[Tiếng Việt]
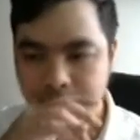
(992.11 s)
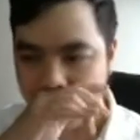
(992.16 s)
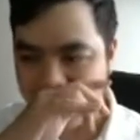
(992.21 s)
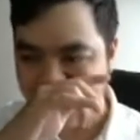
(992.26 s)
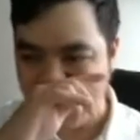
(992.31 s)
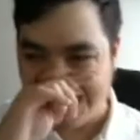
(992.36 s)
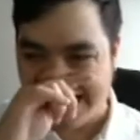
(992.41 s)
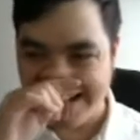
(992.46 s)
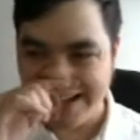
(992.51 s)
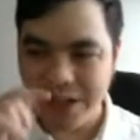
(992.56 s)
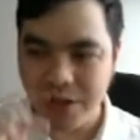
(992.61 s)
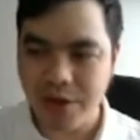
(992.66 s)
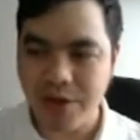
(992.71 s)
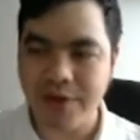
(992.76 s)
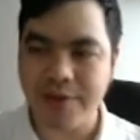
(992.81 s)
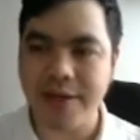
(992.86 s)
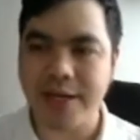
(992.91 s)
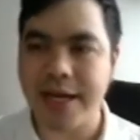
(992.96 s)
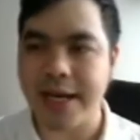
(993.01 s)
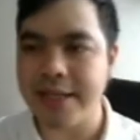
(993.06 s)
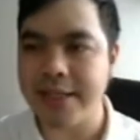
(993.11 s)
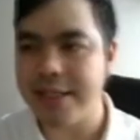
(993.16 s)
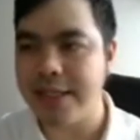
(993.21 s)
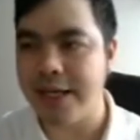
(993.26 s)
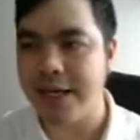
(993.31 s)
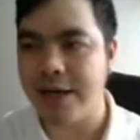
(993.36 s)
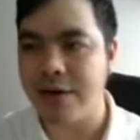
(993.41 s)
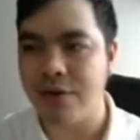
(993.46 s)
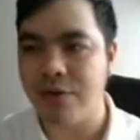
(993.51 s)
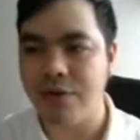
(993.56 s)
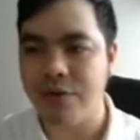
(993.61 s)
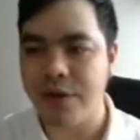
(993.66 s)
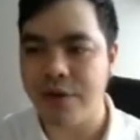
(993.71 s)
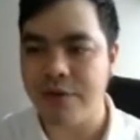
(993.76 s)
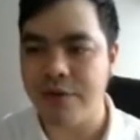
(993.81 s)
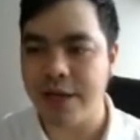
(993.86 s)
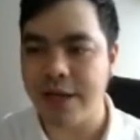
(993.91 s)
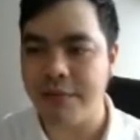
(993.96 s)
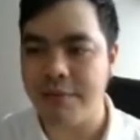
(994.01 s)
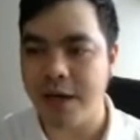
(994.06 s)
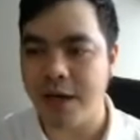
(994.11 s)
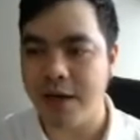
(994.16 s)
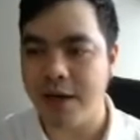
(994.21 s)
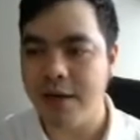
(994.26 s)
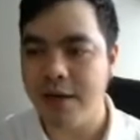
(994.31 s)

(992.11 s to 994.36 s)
thế là lưu ý với các anh chị là cổ phiếu VSM